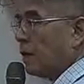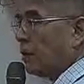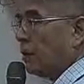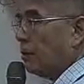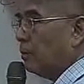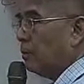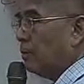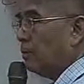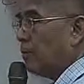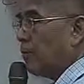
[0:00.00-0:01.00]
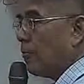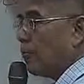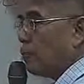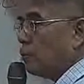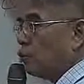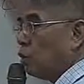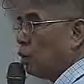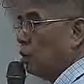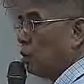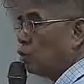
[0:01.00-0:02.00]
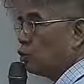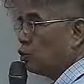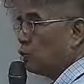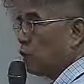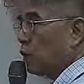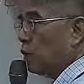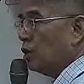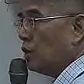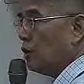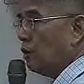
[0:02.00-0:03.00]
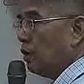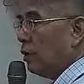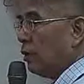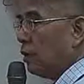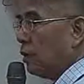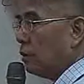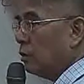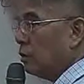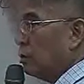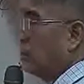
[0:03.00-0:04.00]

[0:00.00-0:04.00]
看得懂吗？中位数是二三万六千，